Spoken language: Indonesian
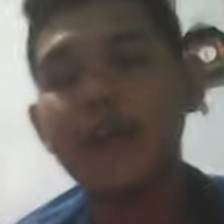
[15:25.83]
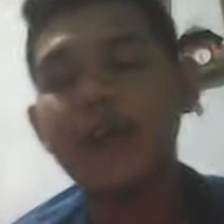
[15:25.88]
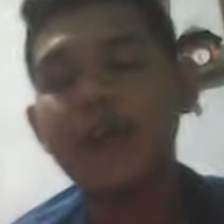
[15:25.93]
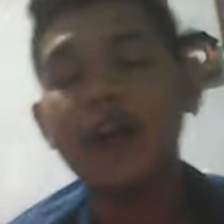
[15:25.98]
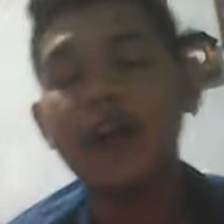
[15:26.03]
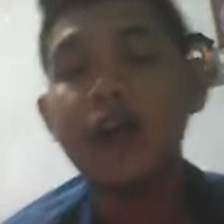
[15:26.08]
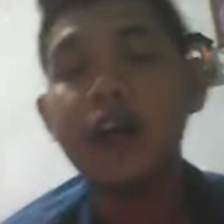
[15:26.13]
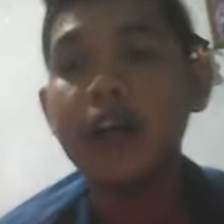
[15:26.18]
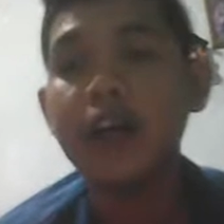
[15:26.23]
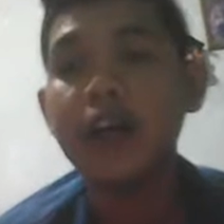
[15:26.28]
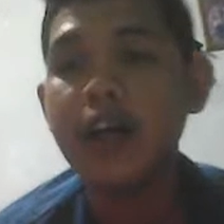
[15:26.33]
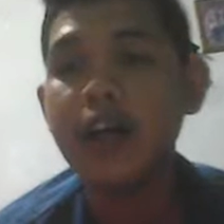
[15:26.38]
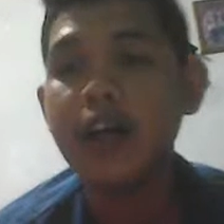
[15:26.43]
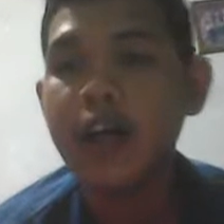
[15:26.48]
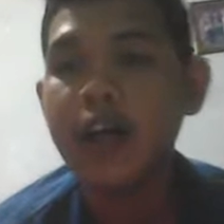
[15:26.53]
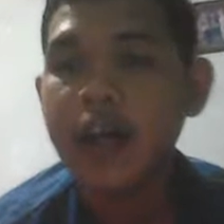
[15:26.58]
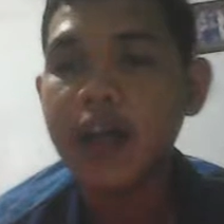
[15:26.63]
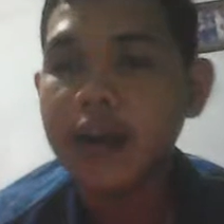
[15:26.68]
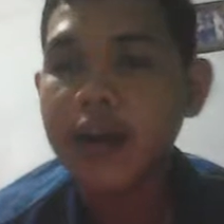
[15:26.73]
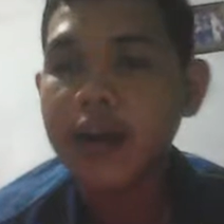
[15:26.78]

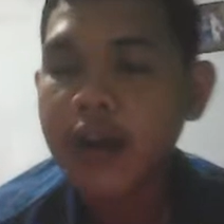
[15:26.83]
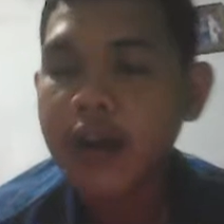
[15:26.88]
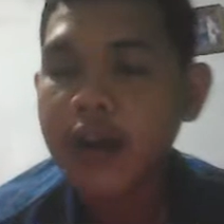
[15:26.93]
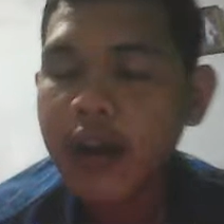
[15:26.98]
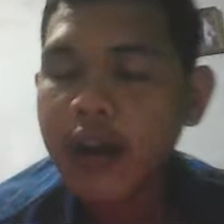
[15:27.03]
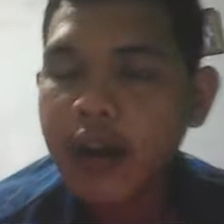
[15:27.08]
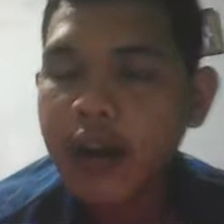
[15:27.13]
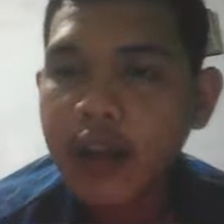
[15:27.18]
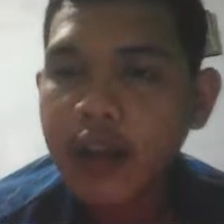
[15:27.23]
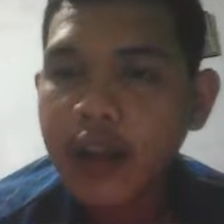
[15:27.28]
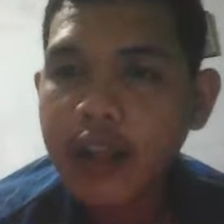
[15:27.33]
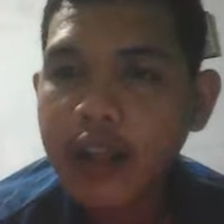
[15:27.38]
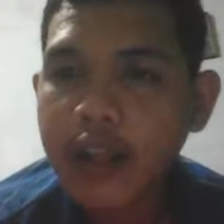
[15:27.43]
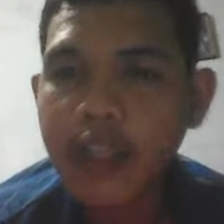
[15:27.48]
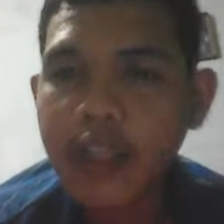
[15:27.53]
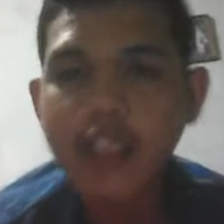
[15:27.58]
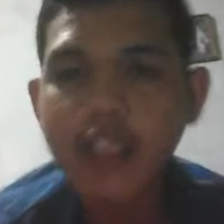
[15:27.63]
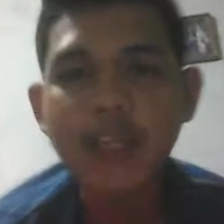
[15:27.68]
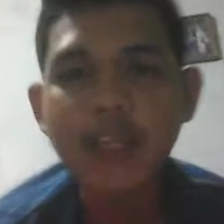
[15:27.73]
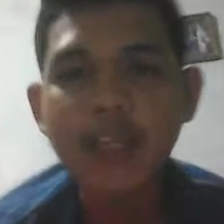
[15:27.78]
uh,
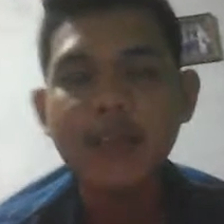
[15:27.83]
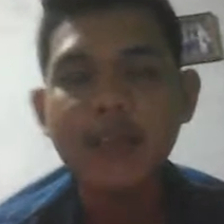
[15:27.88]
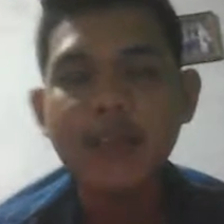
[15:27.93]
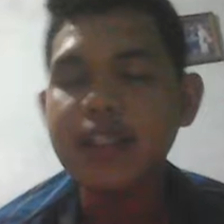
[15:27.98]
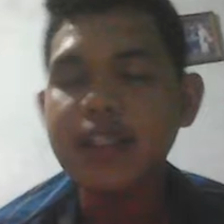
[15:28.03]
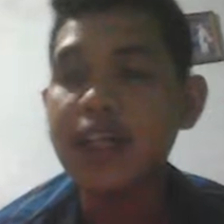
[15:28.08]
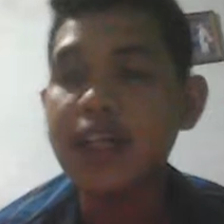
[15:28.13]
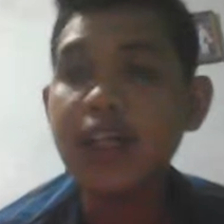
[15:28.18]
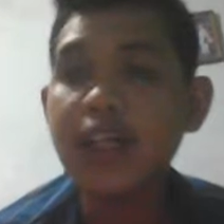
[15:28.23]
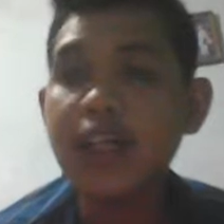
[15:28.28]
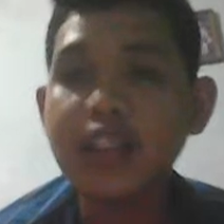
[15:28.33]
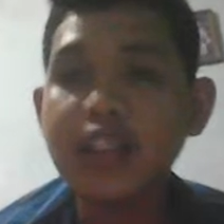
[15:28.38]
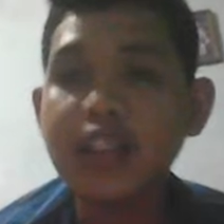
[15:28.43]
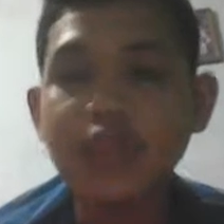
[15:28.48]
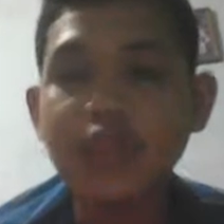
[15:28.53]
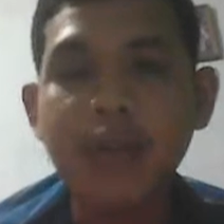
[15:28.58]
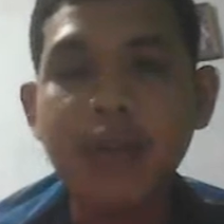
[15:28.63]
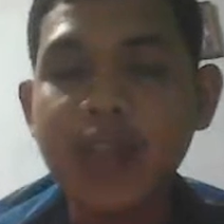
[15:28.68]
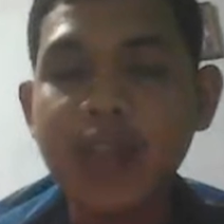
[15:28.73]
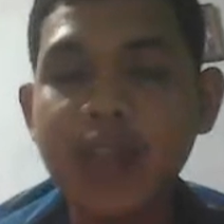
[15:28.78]
dia tidak bisa
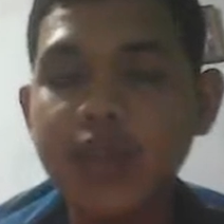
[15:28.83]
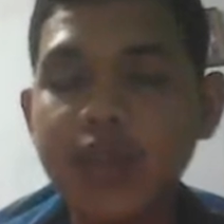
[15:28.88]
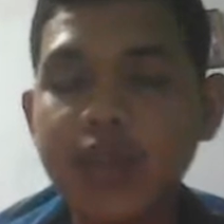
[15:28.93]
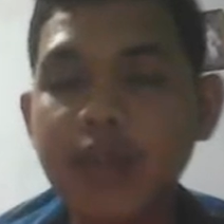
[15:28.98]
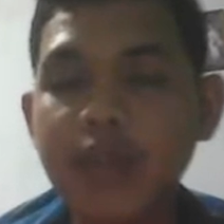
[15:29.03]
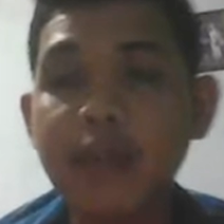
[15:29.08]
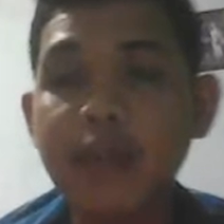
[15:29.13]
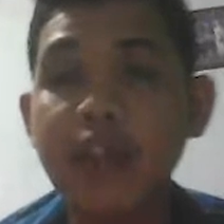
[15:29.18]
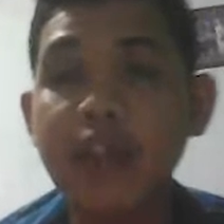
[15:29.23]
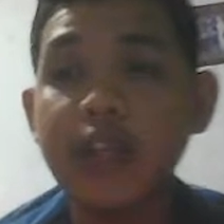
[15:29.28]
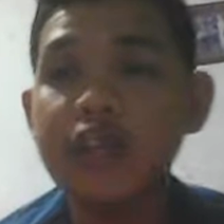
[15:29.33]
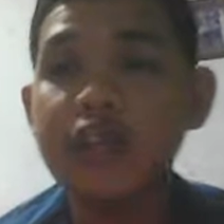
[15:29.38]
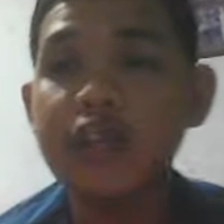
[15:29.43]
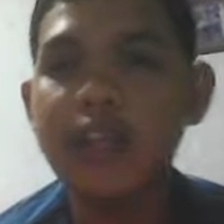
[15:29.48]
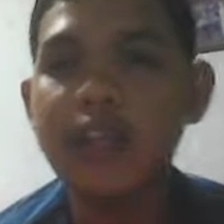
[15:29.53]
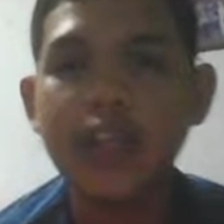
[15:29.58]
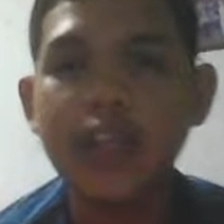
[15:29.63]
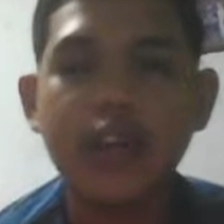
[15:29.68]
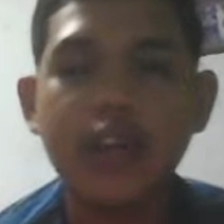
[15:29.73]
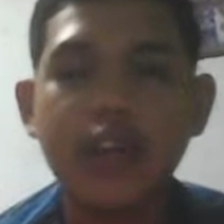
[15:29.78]
langsung memasukkan begitu
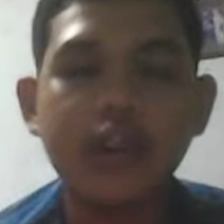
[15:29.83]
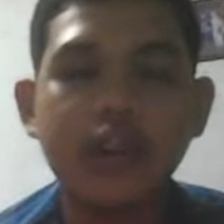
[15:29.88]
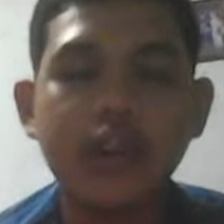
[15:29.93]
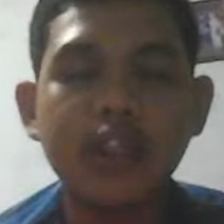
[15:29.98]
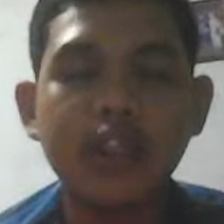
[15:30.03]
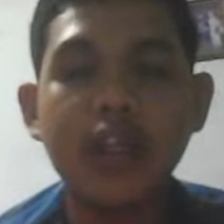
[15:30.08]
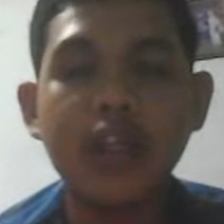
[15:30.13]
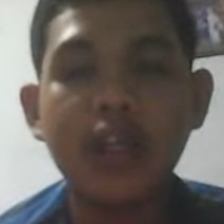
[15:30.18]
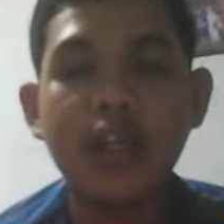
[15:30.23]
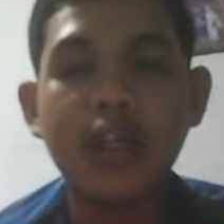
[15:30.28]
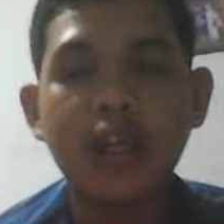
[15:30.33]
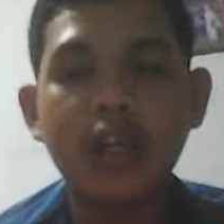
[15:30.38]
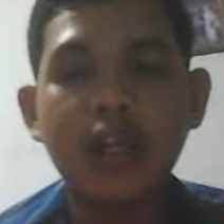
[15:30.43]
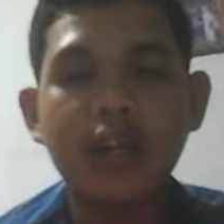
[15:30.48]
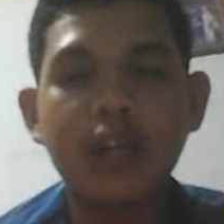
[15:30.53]
saja akun kita